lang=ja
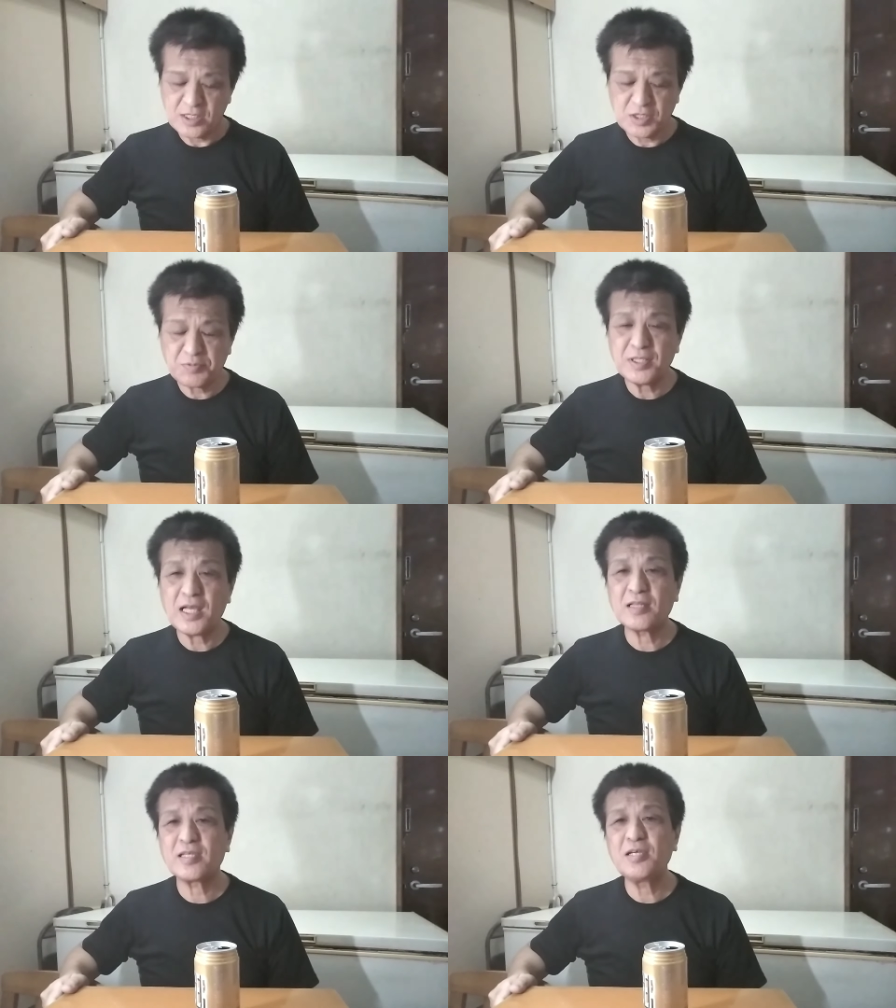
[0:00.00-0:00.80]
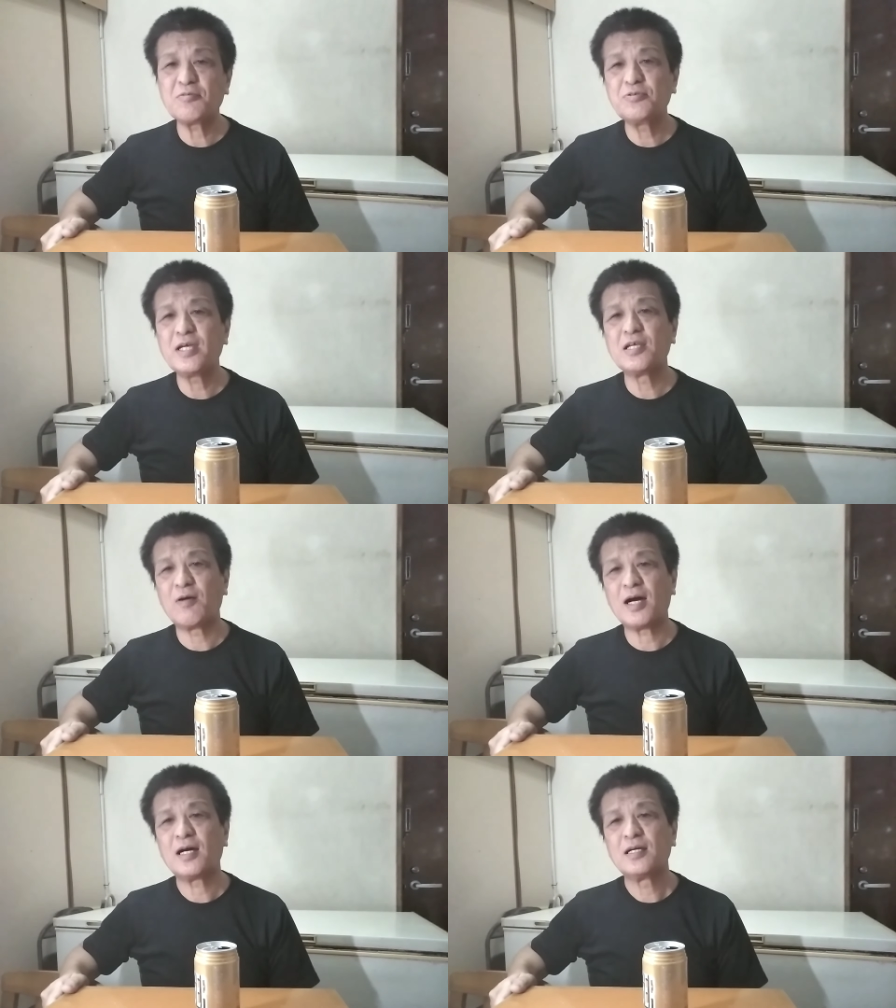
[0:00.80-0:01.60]
自分がやっていく上で
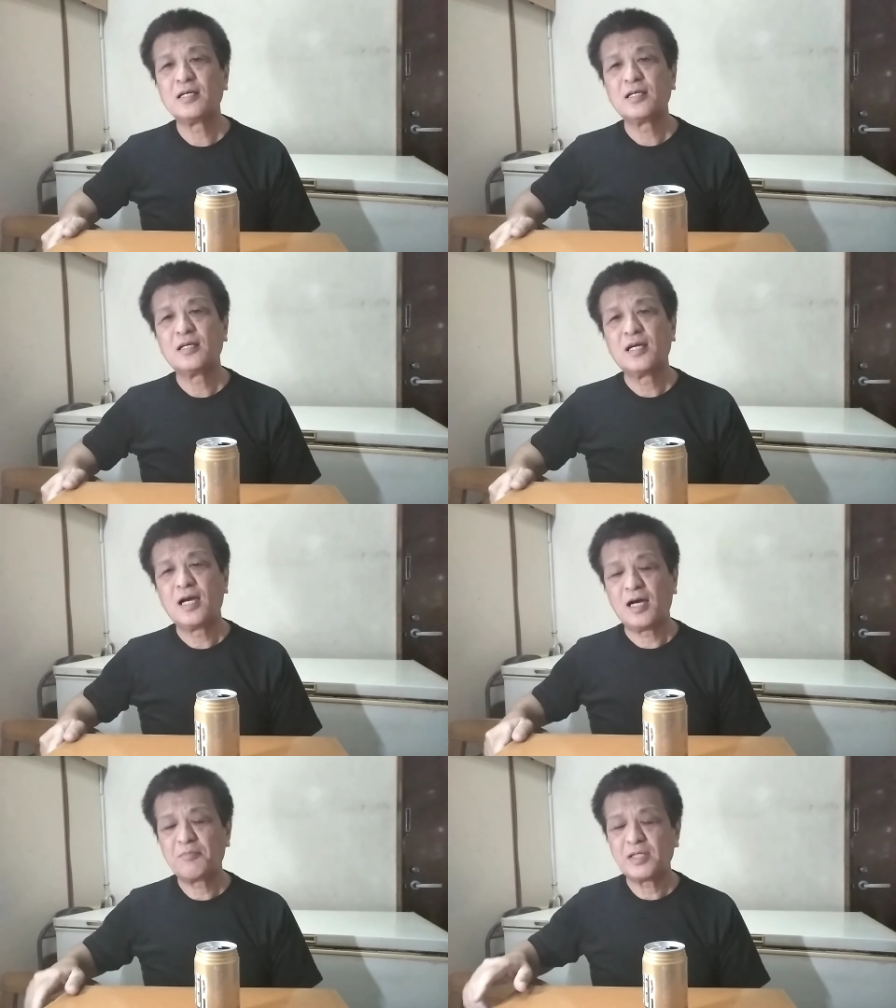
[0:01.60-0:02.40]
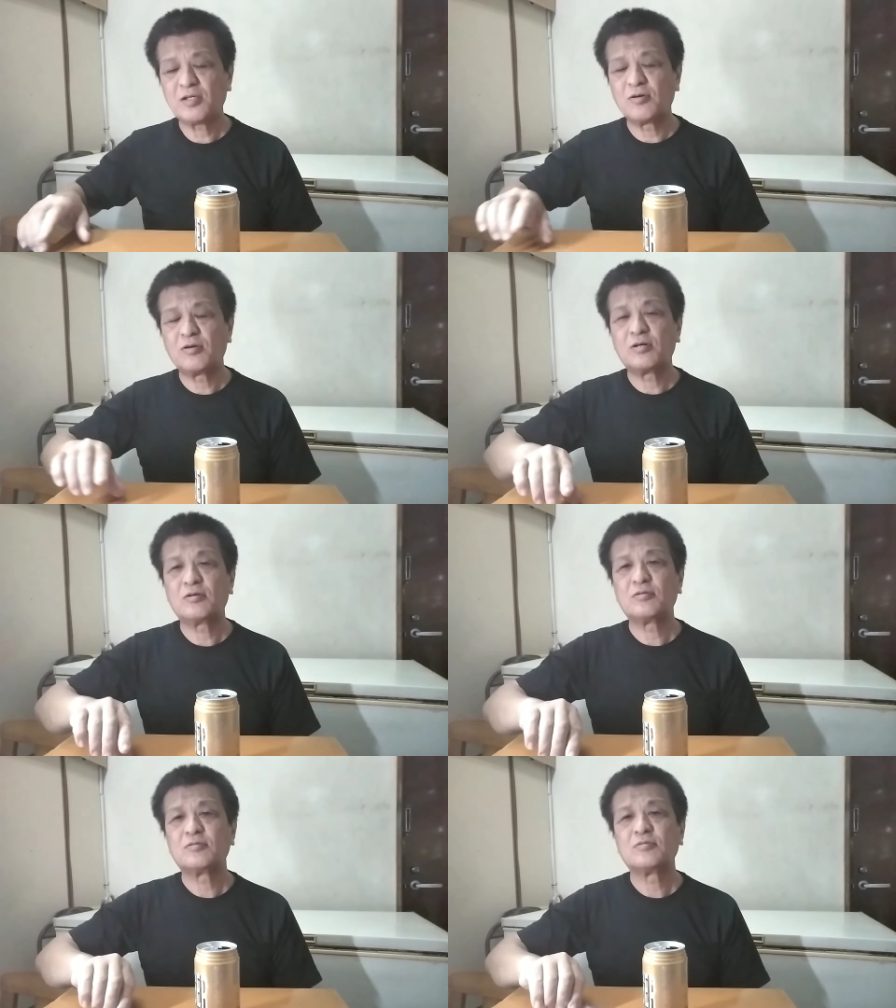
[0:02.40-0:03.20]
はあんまりこ